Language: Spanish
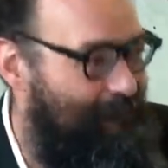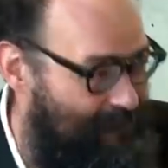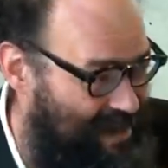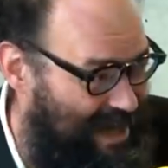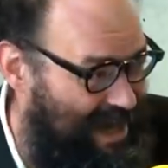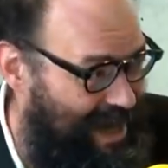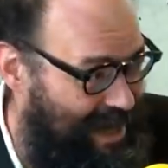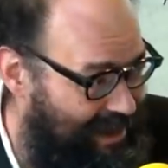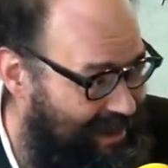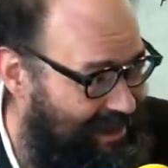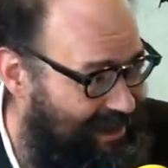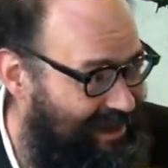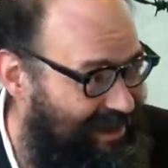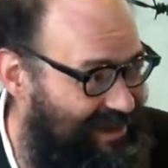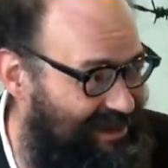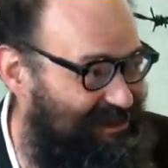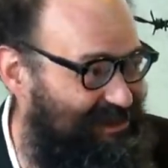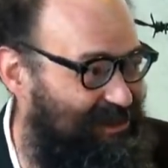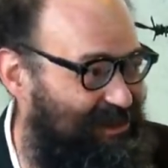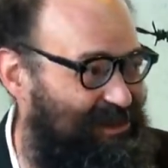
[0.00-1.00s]
Mena.
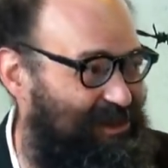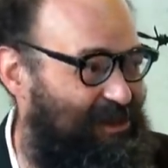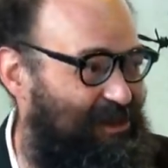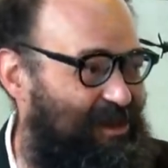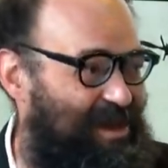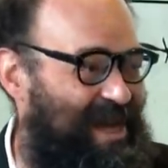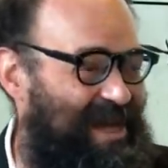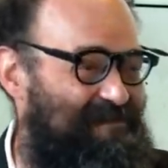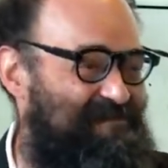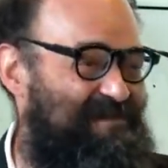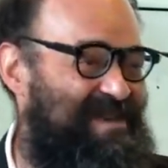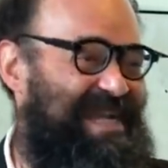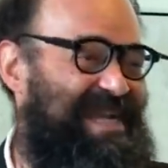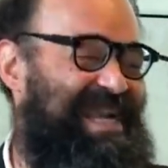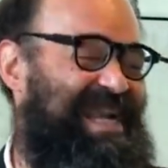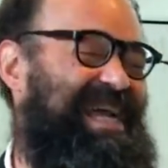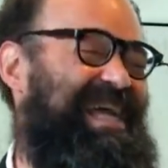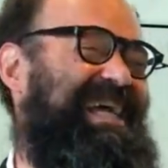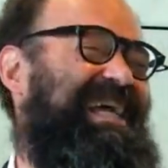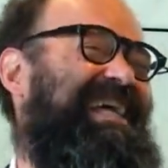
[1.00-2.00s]
Su Sugar Mena.